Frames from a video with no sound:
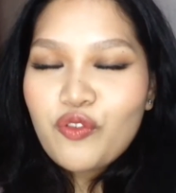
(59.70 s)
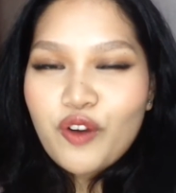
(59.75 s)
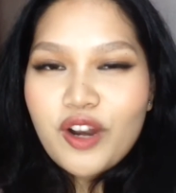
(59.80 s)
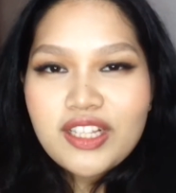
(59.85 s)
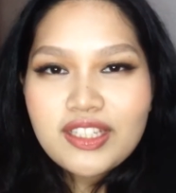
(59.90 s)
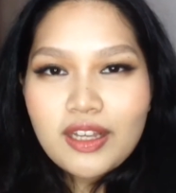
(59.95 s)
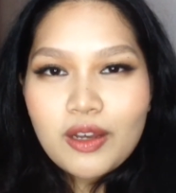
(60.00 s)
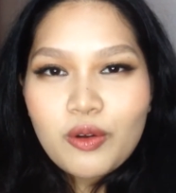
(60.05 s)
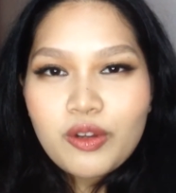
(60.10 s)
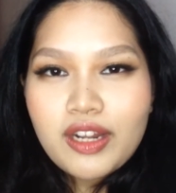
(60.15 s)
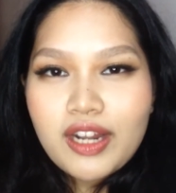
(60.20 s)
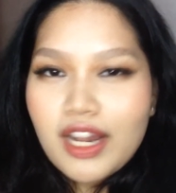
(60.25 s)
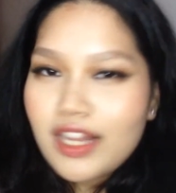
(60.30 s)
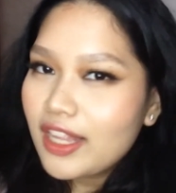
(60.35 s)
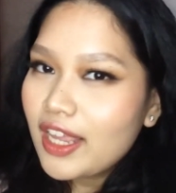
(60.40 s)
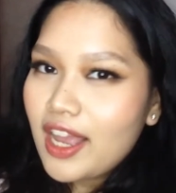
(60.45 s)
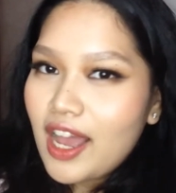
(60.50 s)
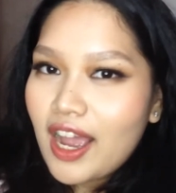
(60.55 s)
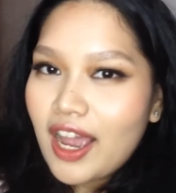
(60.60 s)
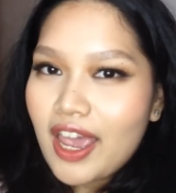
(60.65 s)
first, ang una
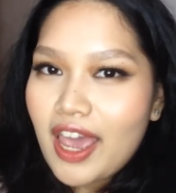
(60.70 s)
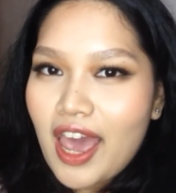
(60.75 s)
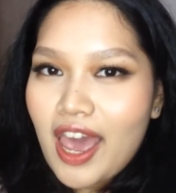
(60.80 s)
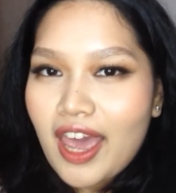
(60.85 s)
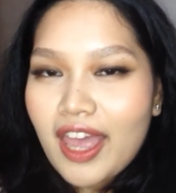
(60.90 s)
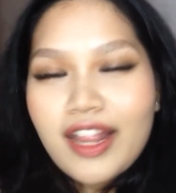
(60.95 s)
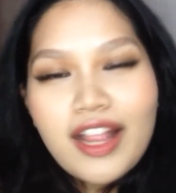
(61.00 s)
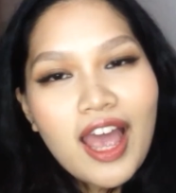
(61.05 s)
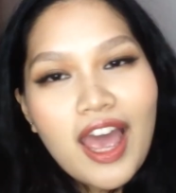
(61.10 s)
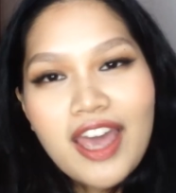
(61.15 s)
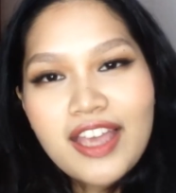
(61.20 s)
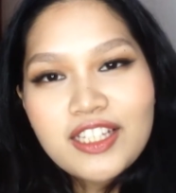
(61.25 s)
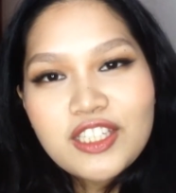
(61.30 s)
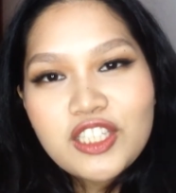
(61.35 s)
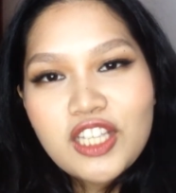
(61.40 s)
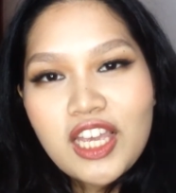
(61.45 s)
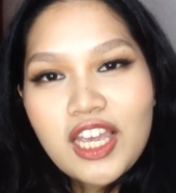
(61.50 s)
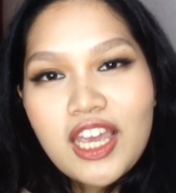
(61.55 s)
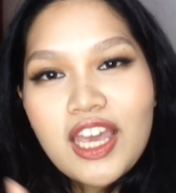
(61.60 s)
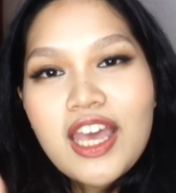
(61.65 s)
natin gagayahin ay
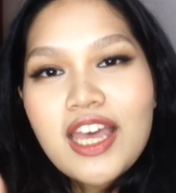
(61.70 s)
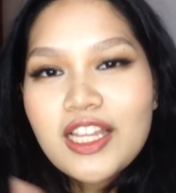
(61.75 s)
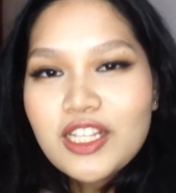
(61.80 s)
si